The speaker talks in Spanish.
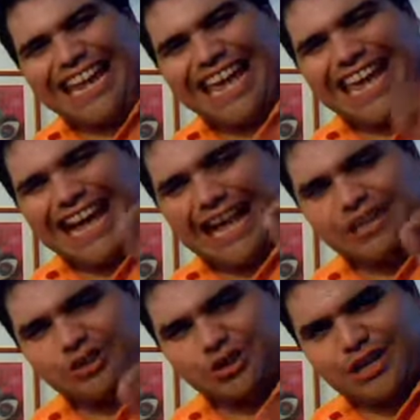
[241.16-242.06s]
que
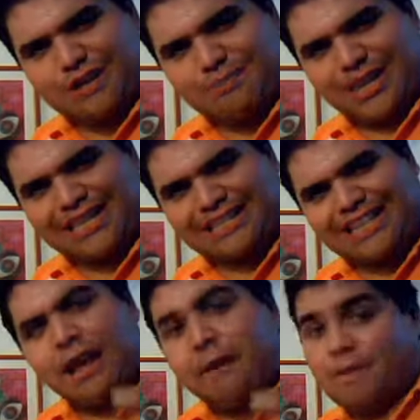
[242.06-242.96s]

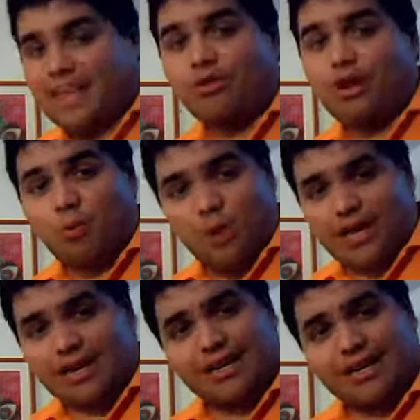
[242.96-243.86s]
adicionalmente me da una
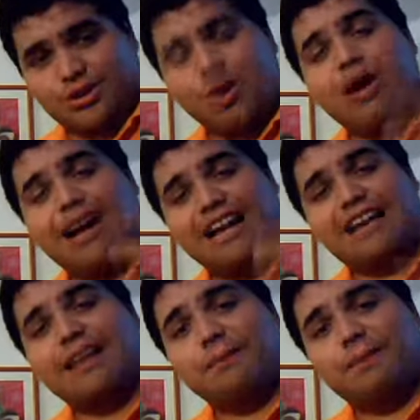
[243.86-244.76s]
buena relación
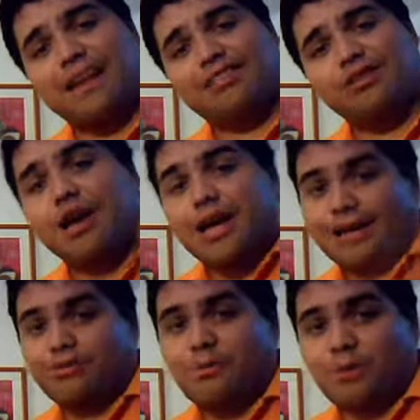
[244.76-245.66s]
calidad-precio.
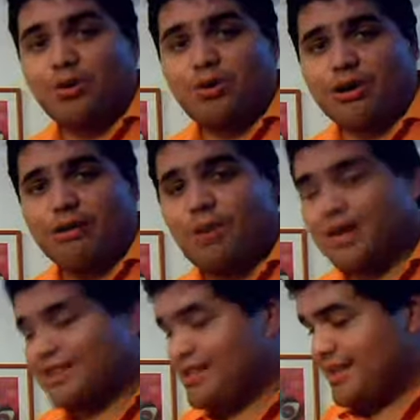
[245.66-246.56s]
Eso es un poco lo que
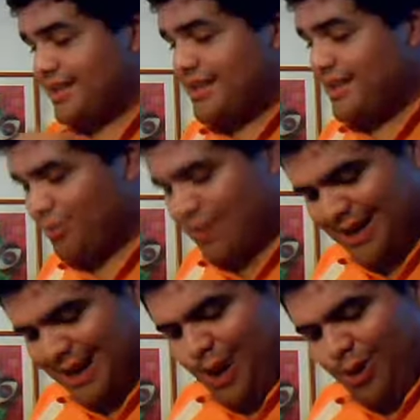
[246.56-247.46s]
vamos a tratar de
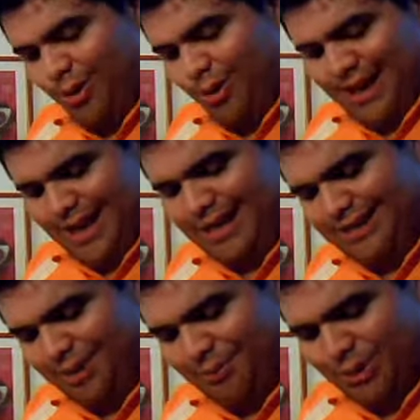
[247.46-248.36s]
descubrir con
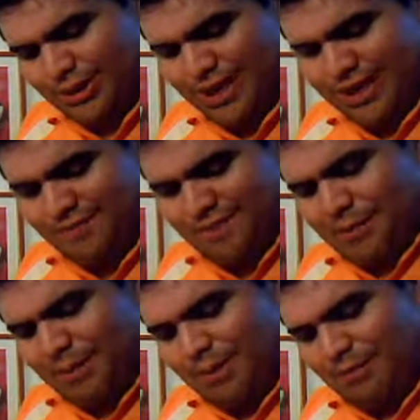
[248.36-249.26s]
esta botella.
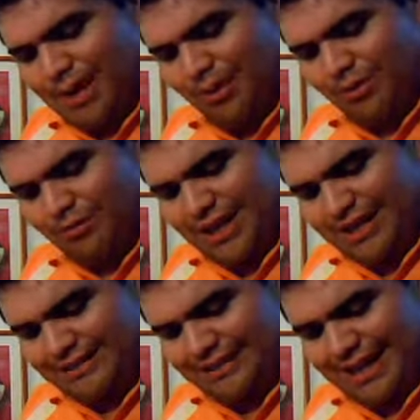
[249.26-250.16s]
Primero,
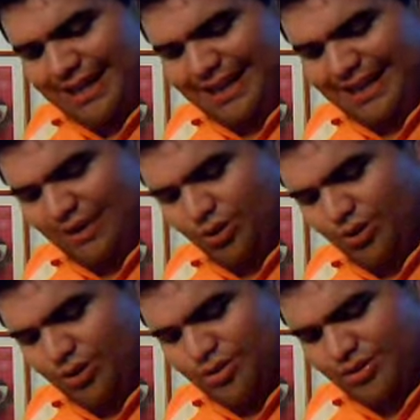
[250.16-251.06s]
fíjense, el
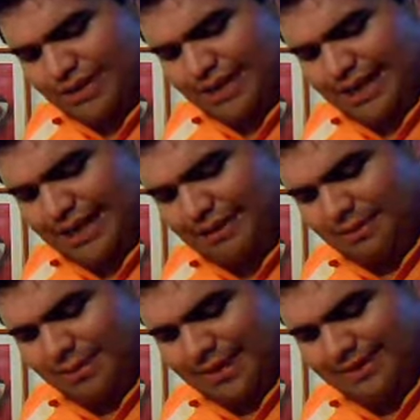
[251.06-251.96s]
corcho
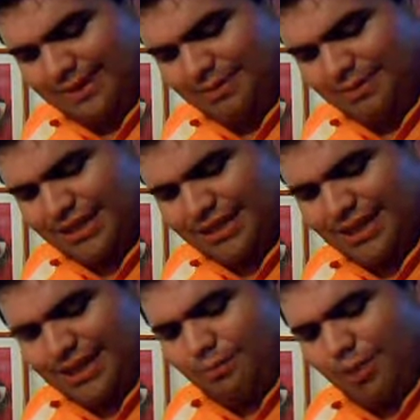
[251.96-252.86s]
tiene
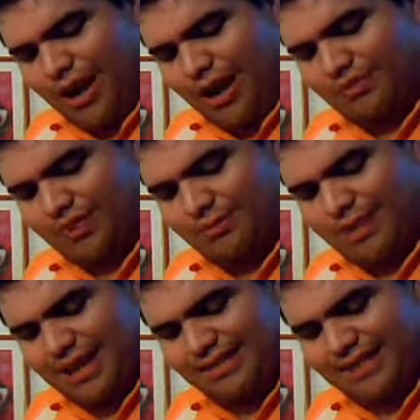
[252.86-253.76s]
básicamente pues la
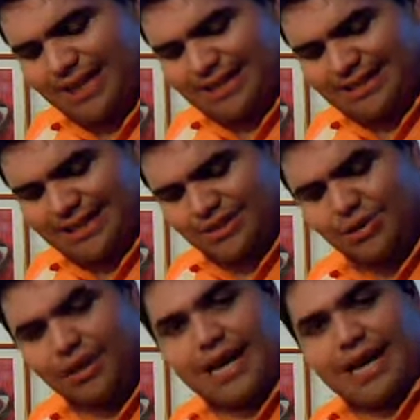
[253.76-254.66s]
firma del
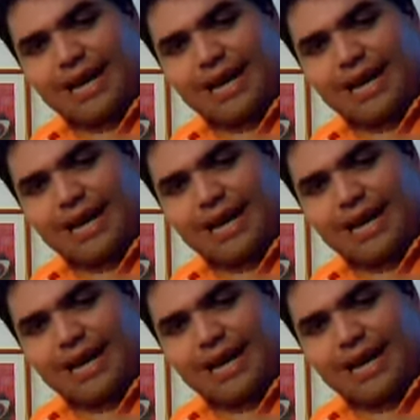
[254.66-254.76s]
señor